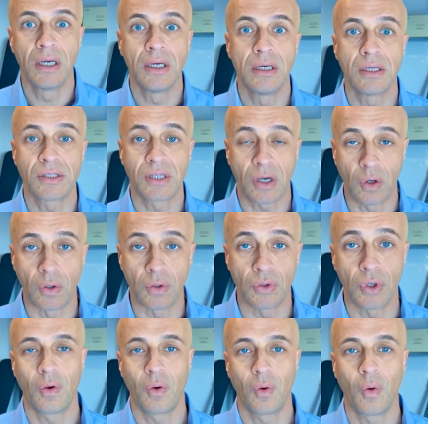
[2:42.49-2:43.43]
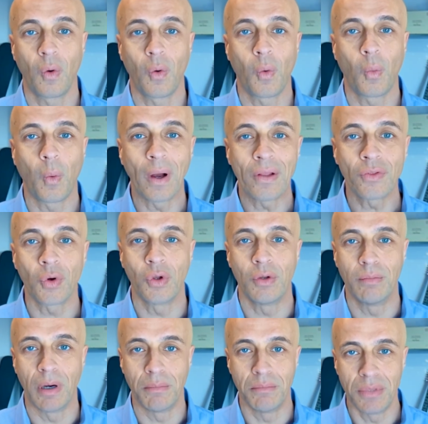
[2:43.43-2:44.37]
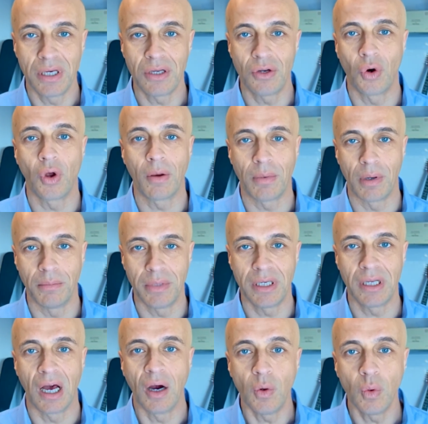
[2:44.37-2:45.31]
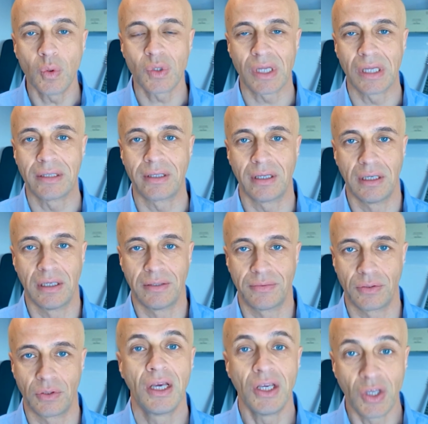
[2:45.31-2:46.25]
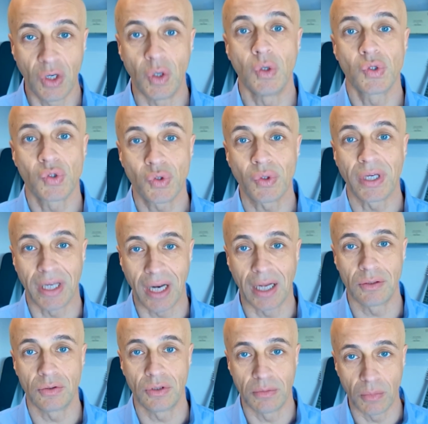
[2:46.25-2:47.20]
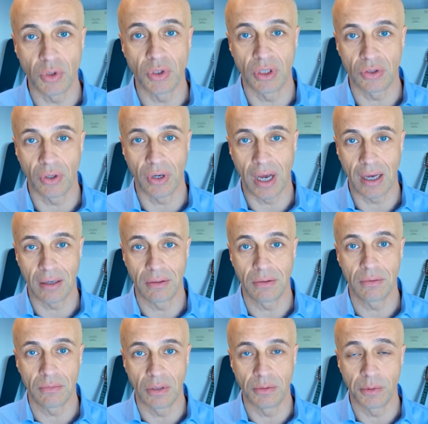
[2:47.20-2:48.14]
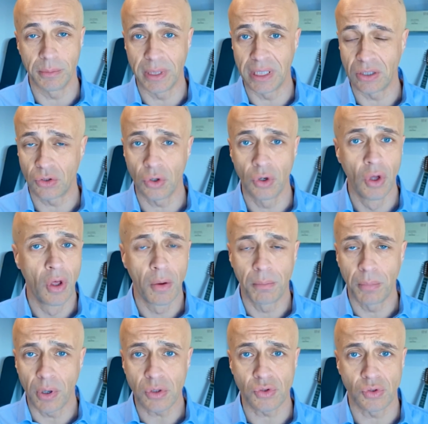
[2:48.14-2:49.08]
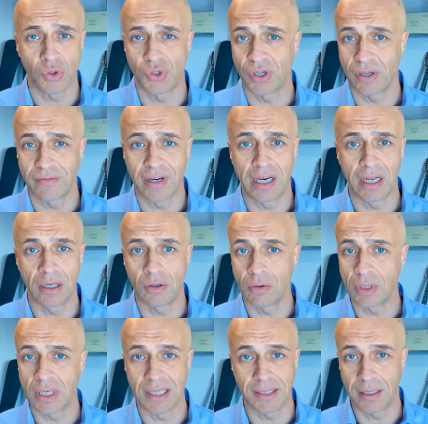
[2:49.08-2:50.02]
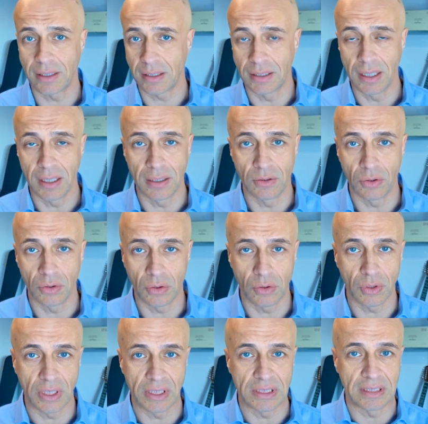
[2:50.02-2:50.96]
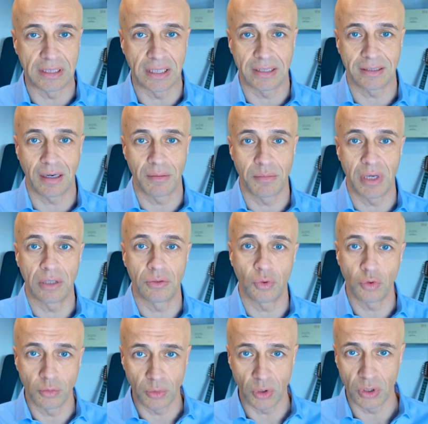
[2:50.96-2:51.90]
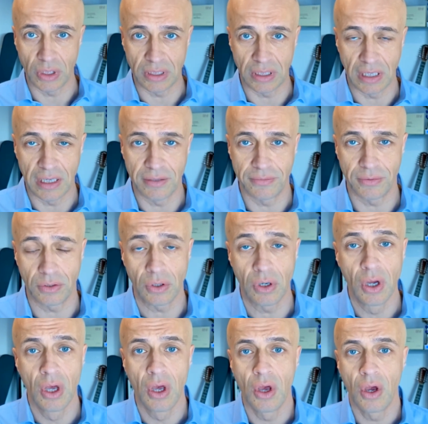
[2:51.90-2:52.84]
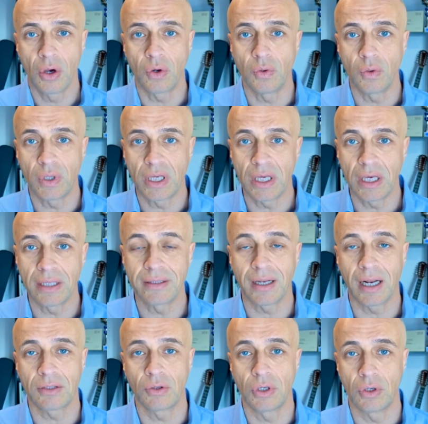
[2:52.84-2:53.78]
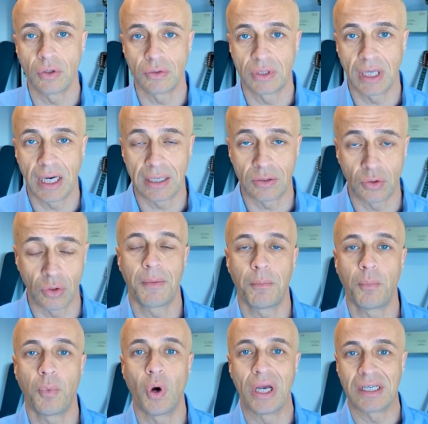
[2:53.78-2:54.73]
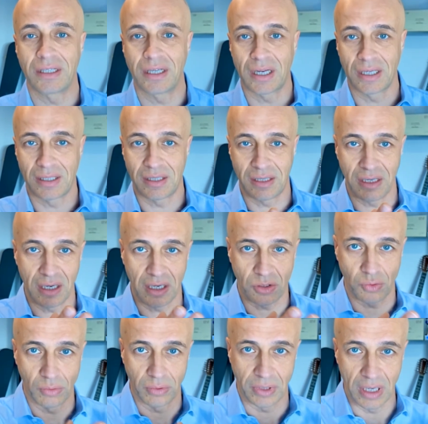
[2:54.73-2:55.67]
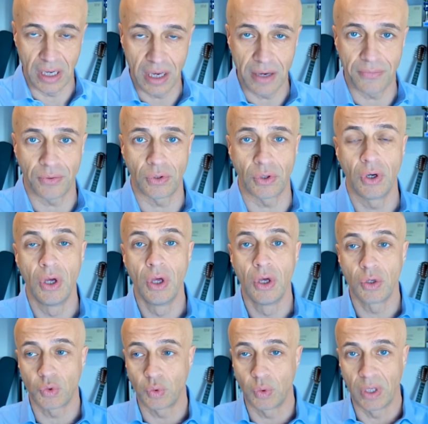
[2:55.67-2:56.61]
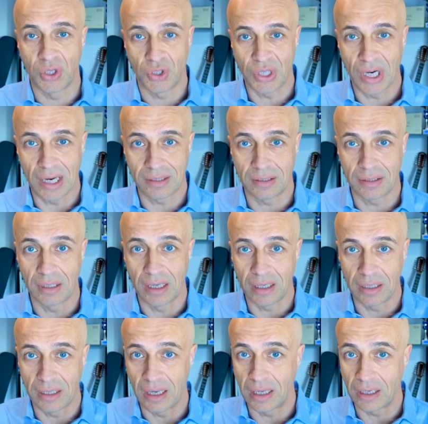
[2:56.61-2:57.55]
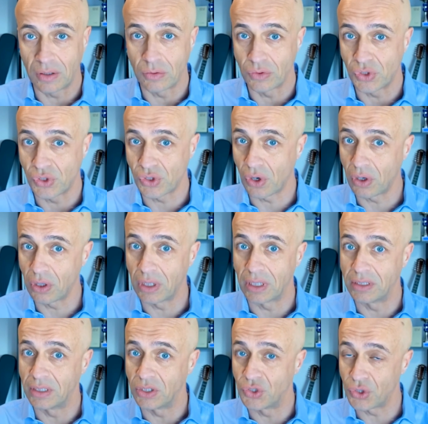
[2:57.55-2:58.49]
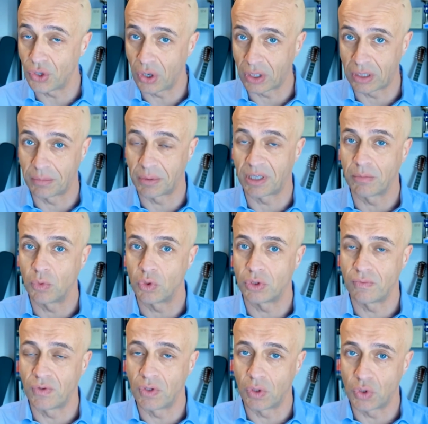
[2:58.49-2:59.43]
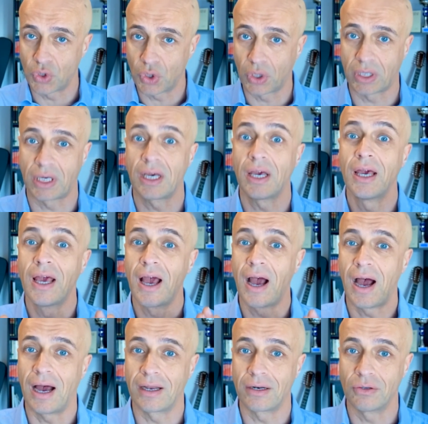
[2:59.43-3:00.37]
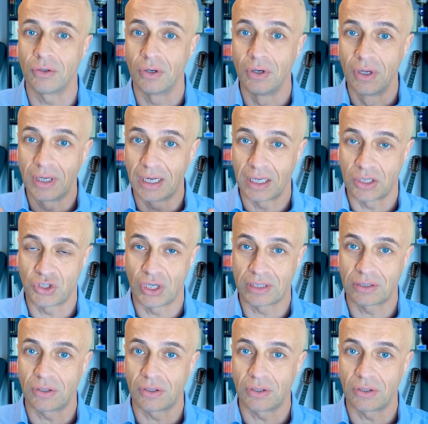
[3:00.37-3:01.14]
Secondo, quando il bambino o la bambina usa il telefono, io sono in grado di monitorarlo in quel momento, posso osservare con chi sta ridendo, con chi si sta scambiando il numero di telefono, con chi è entrato in contatto. Può essere sia sul telefono, sulle chat de delle console di giochi, perché molti videogiochi hanno la chat